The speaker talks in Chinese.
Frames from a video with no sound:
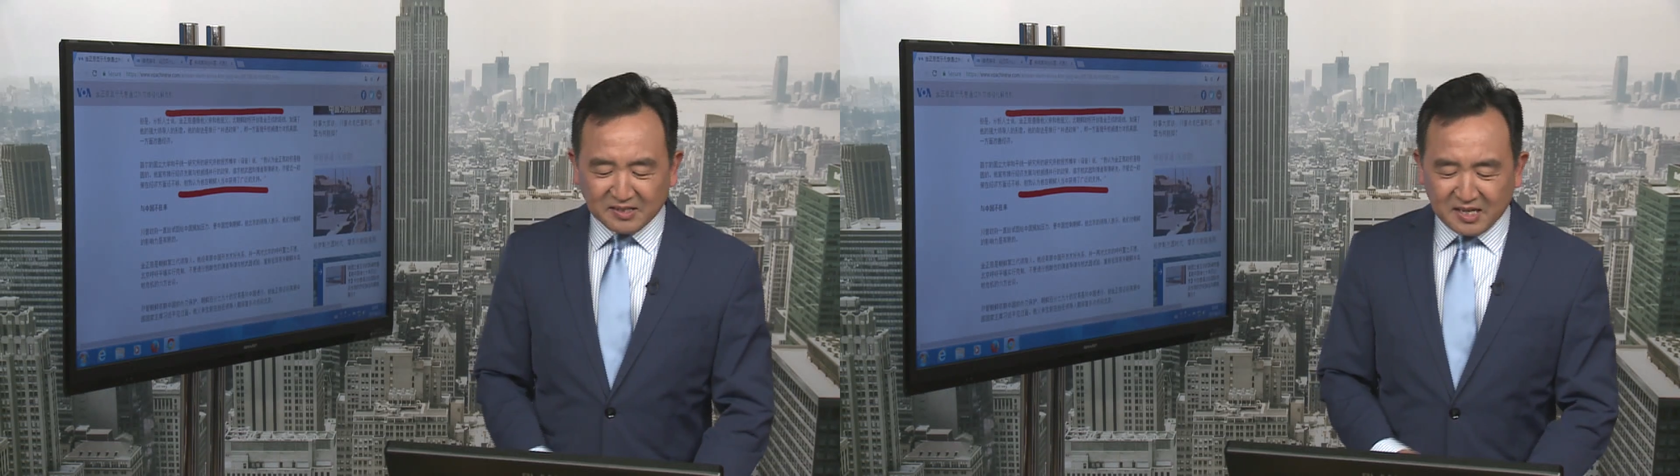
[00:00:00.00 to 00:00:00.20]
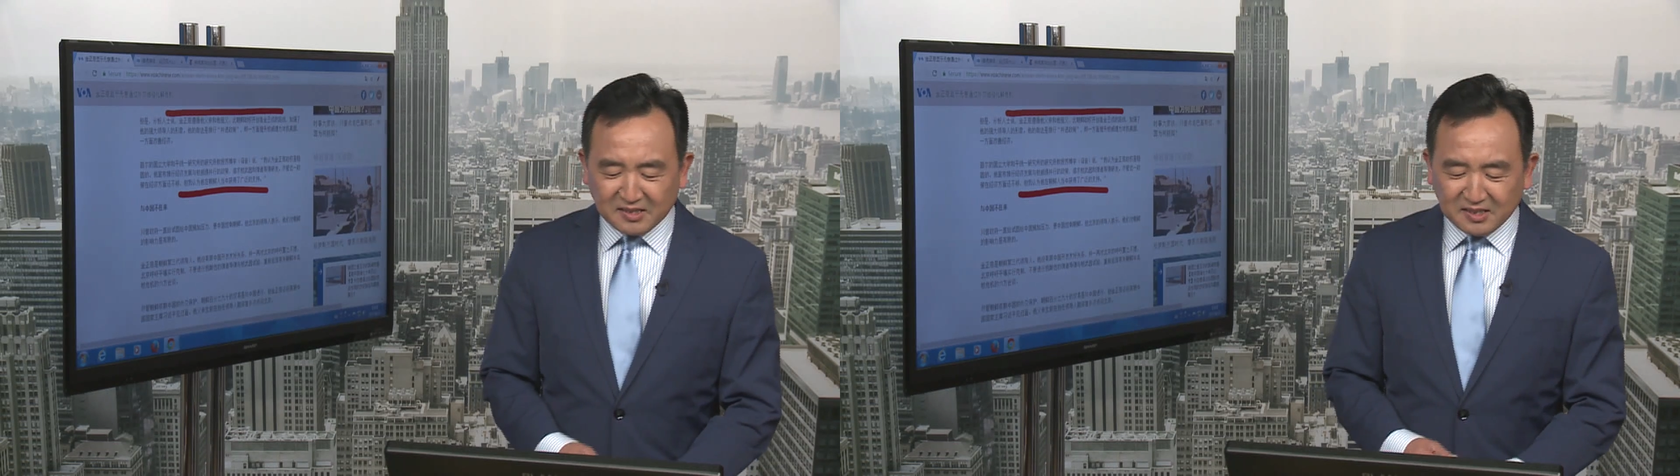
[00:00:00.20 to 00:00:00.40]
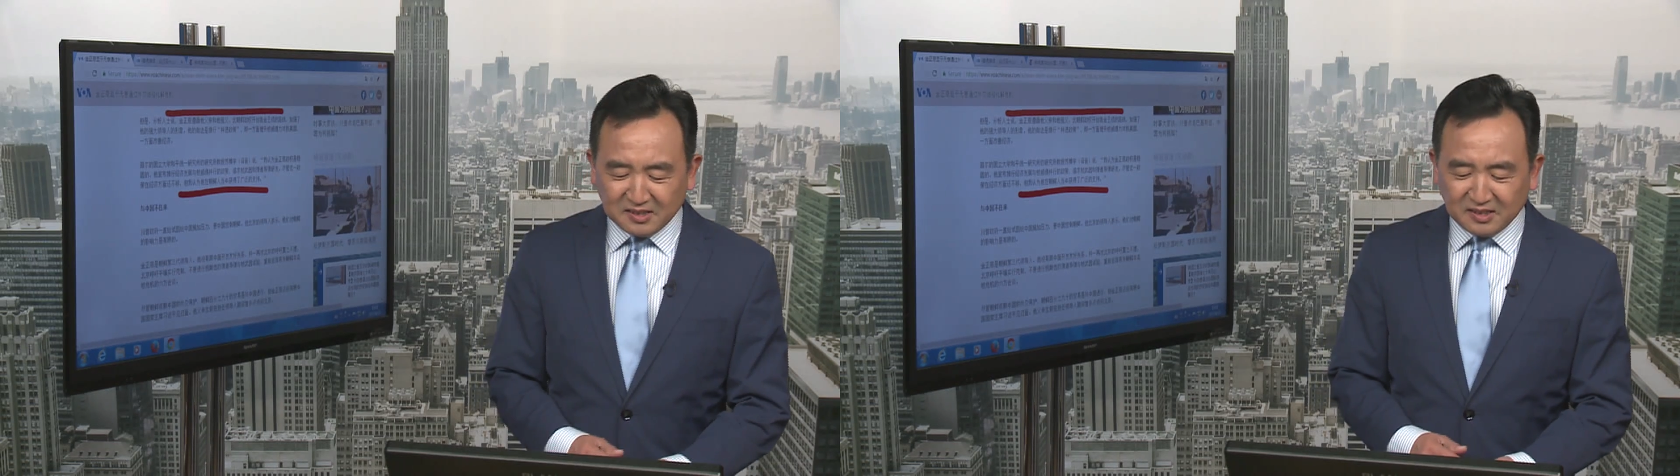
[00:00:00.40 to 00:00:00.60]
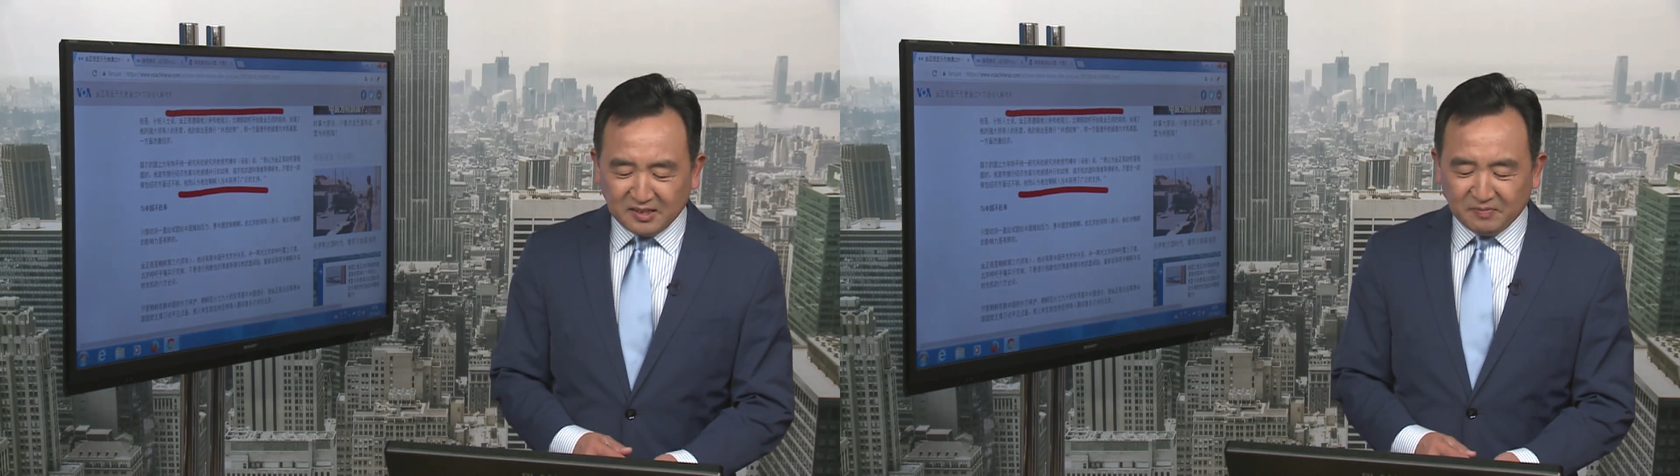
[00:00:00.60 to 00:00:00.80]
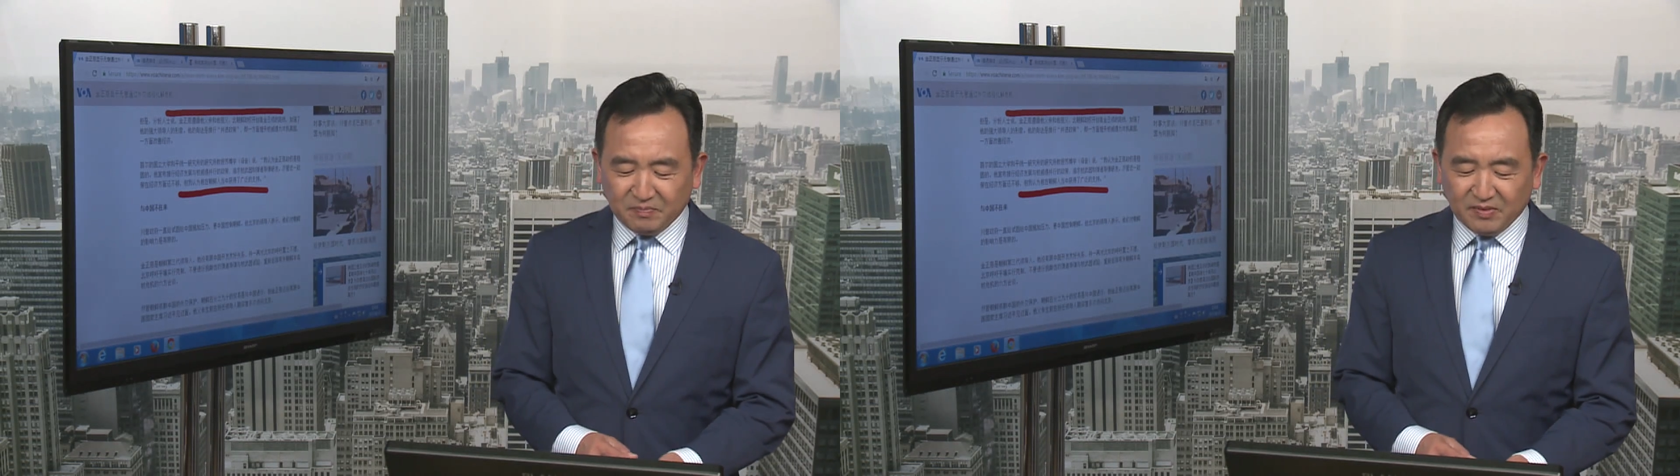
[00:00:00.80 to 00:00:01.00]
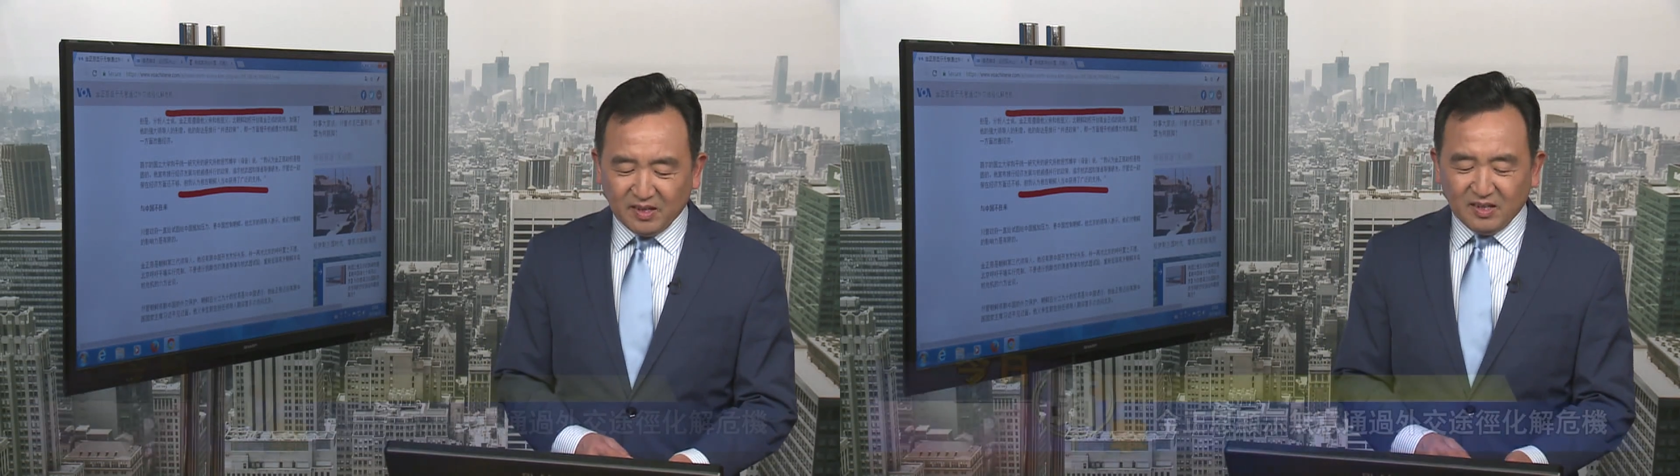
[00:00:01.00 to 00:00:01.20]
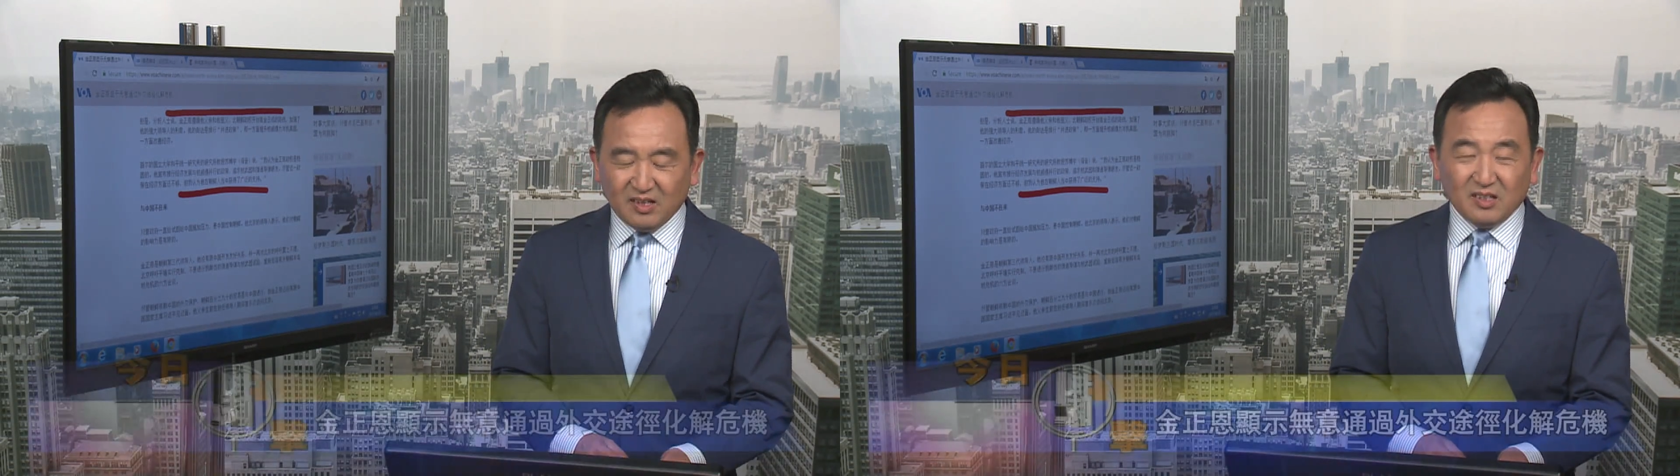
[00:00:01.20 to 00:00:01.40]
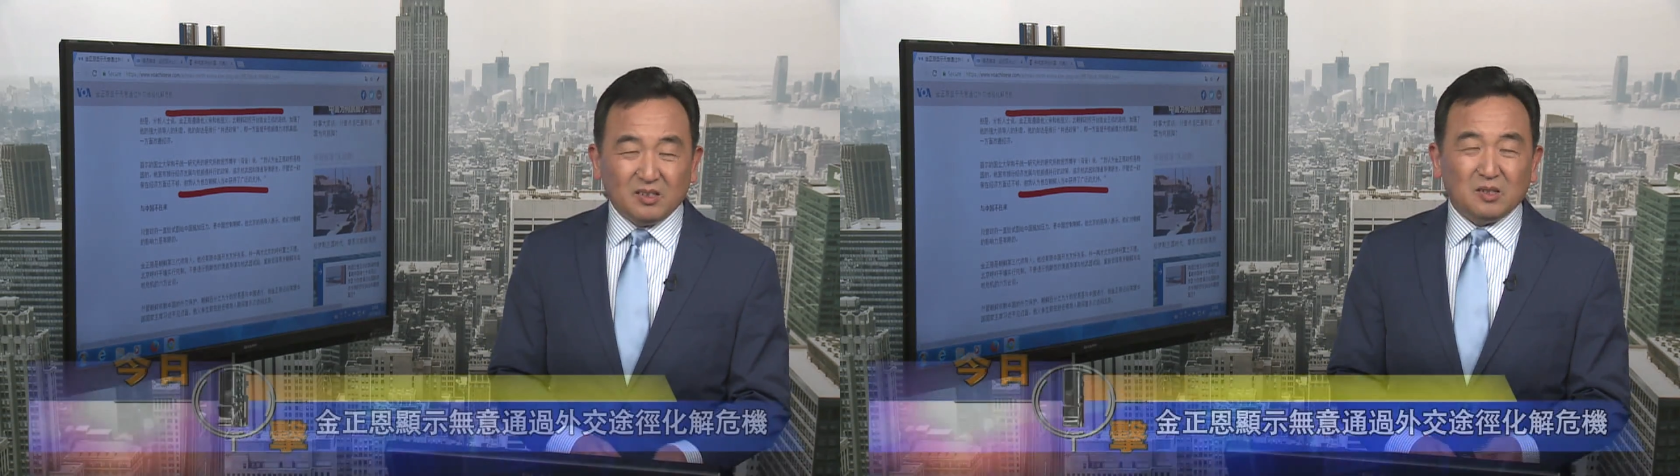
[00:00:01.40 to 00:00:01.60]
善经济，
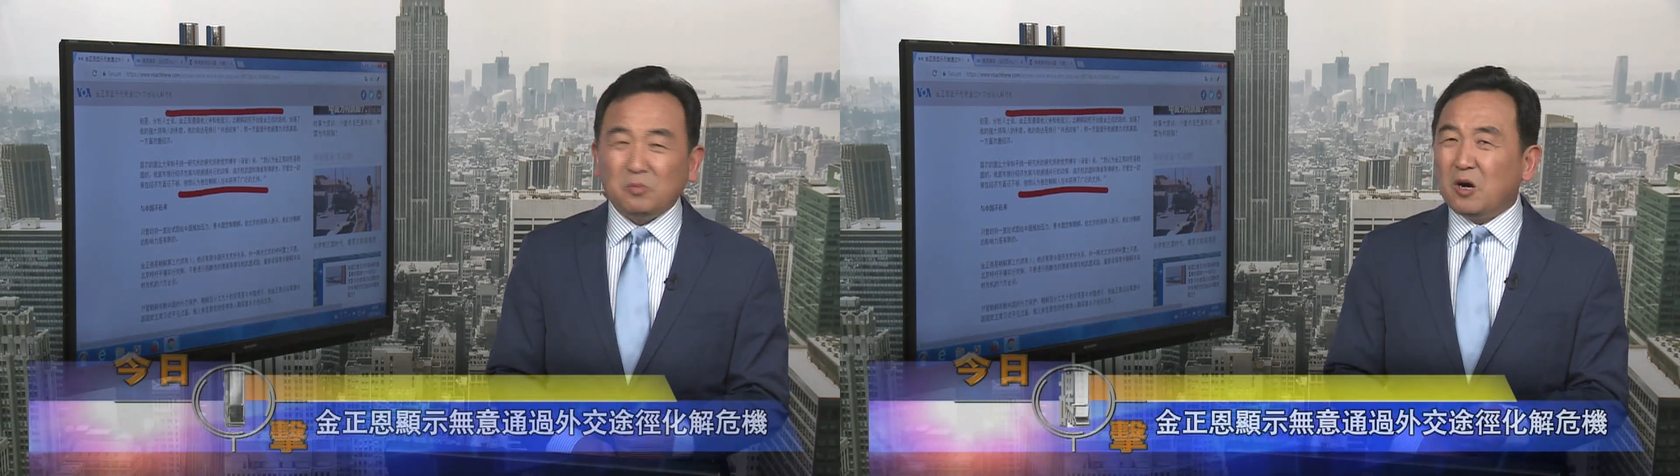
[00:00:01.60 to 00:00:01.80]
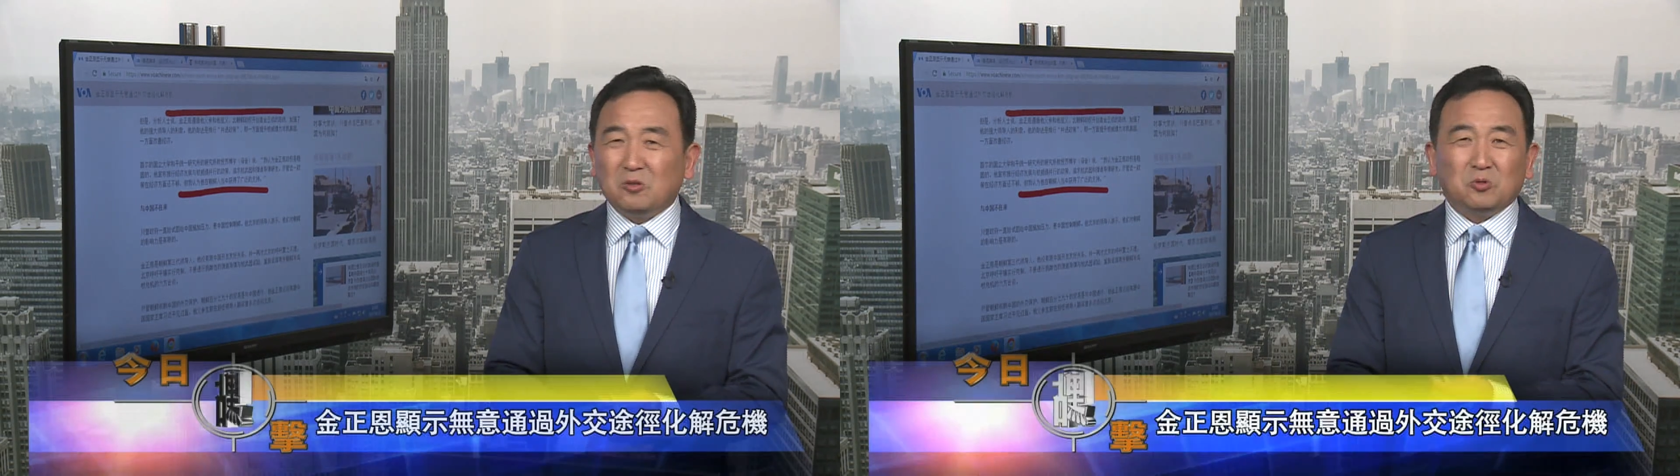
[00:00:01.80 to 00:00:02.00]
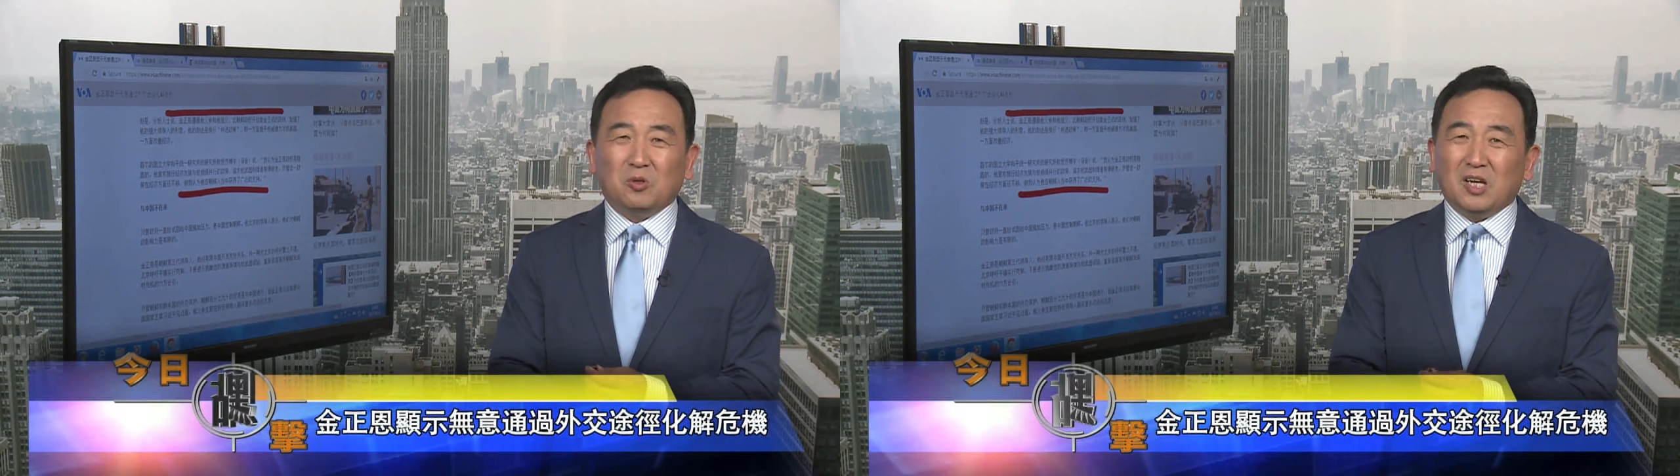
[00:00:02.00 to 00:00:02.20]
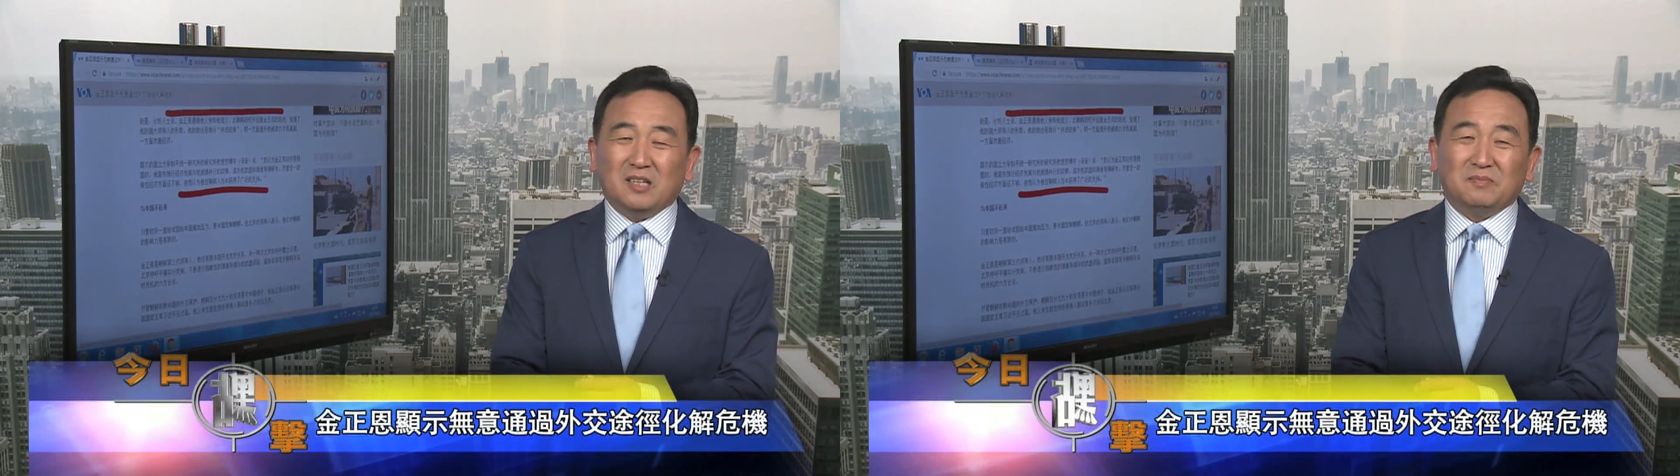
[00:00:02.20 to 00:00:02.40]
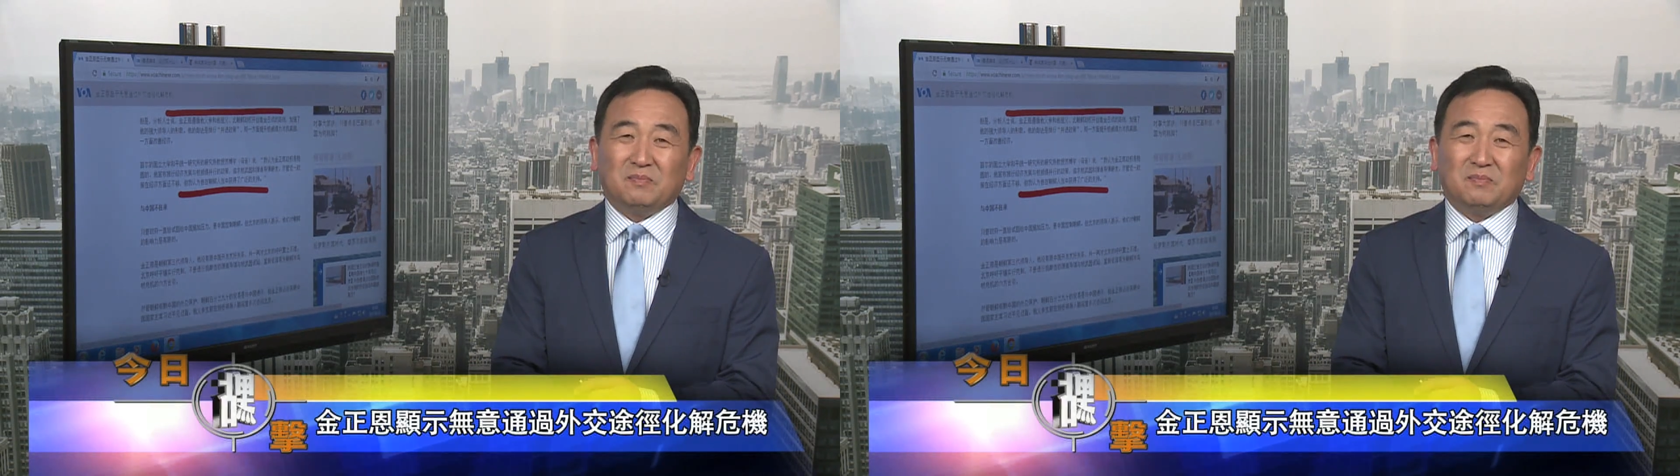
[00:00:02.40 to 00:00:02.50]
这不好说了。